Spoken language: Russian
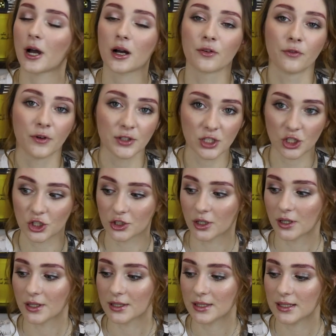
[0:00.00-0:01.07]
как водичка,
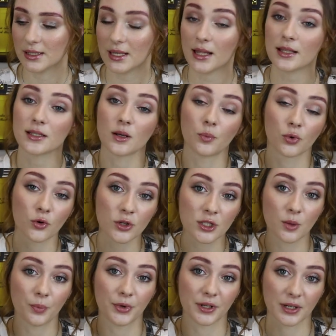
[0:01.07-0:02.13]
консистенция,
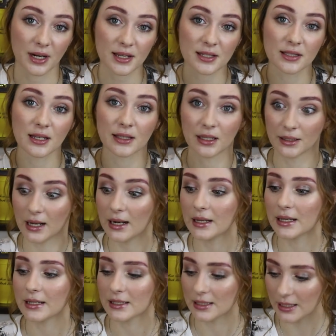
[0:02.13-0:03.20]
просто прекрасное
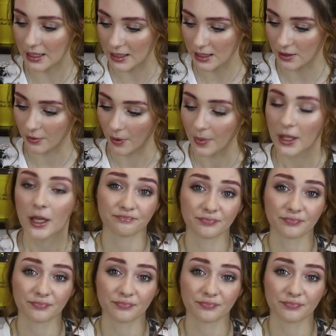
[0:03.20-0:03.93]
тональное средство.